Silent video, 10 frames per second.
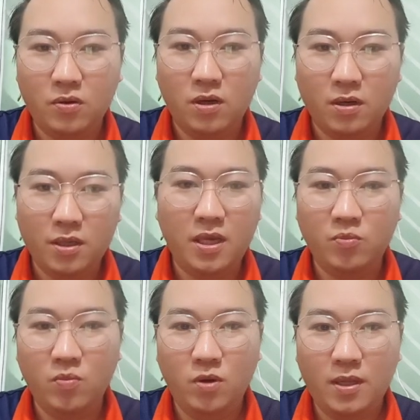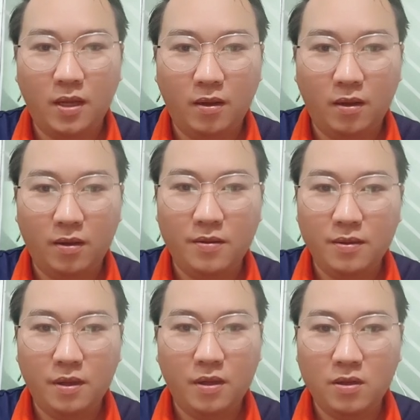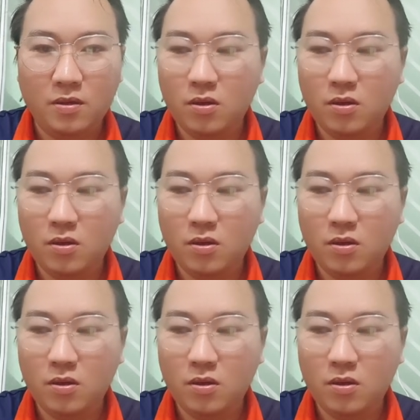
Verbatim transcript: lấy ít chế một mót tại đi là lấy